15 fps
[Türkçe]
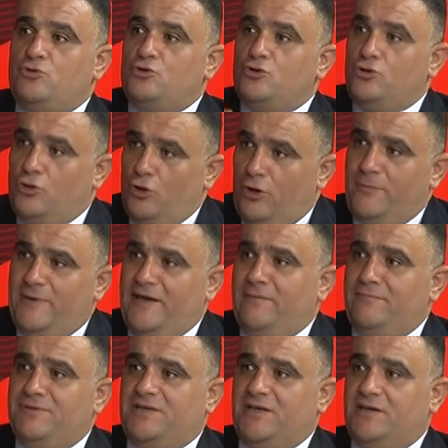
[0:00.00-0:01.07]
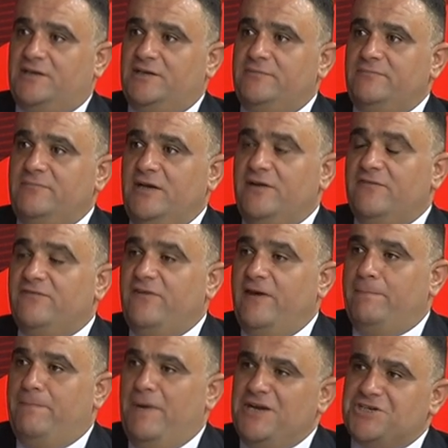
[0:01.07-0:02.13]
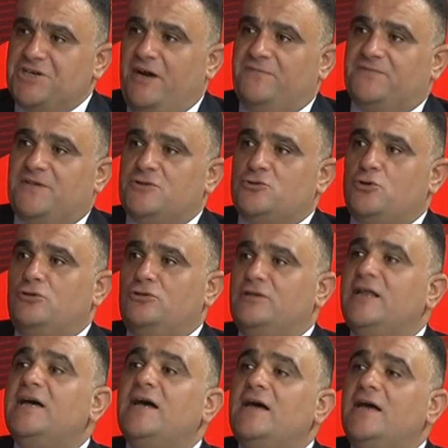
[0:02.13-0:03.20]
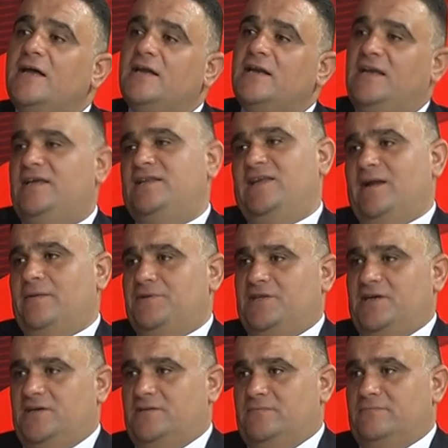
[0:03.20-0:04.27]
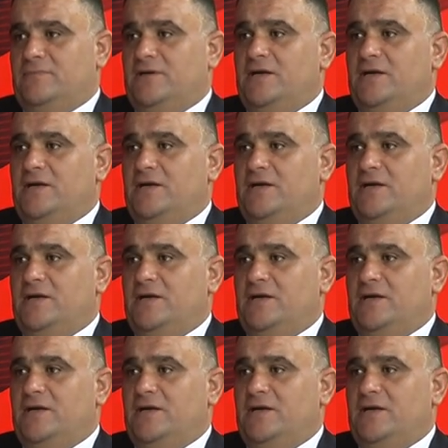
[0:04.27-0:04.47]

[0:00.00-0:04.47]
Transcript: yüzü görmeyen bir takım ve 5 hafta sonunda lider bir takım.